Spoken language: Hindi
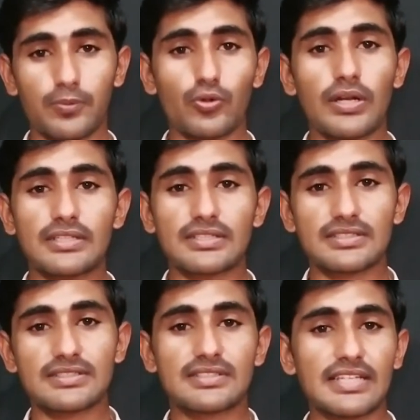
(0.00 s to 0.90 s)
प्रोडक्ट
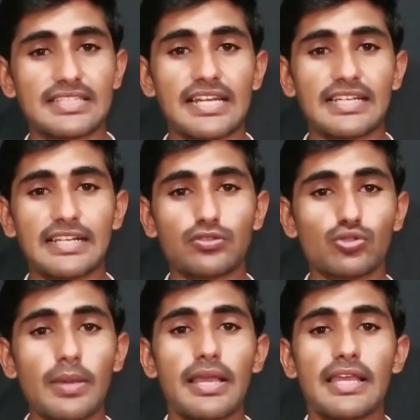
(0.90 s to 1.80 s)
ठीक है सेल कर रहा है तो
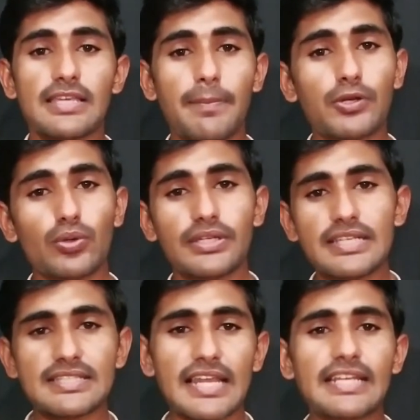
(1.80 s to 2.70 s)
उसमें या फिर कोई
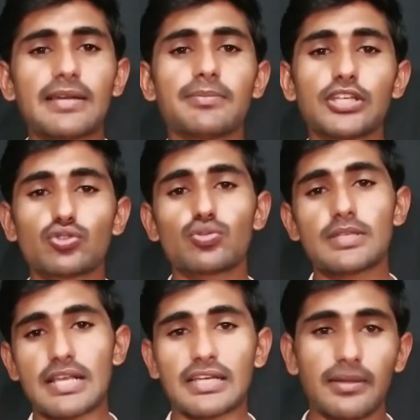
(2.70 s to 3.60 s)
रीसेलिंग कंपनी है तो
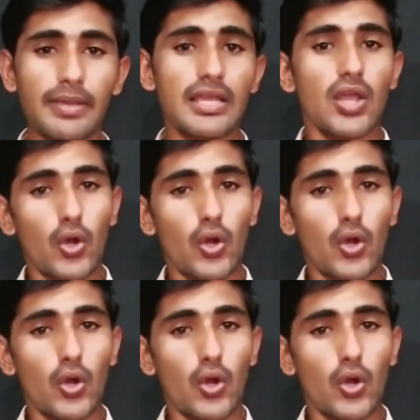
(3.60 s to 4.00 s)
उसमें जाकर हमें